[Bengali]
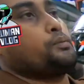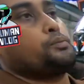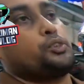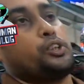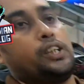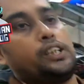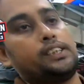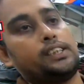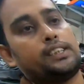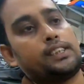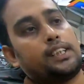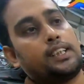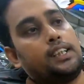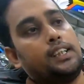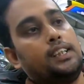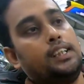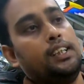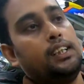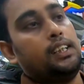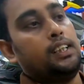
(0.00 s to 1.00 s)
সব ছয় হাজার টাকা
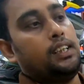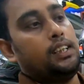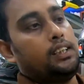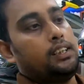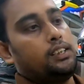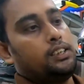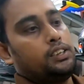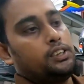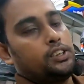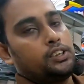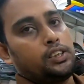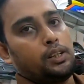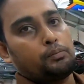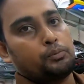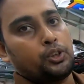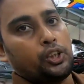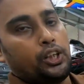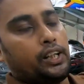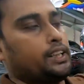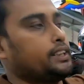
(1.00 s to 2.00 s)
সব
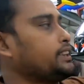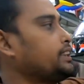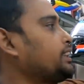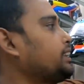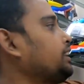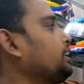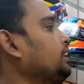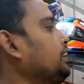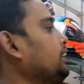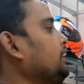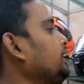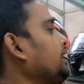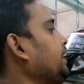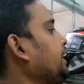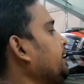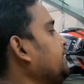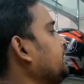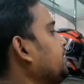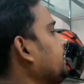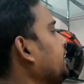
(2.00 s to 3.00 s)
ছয় হাজার
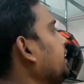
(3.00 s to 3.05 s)
এই যে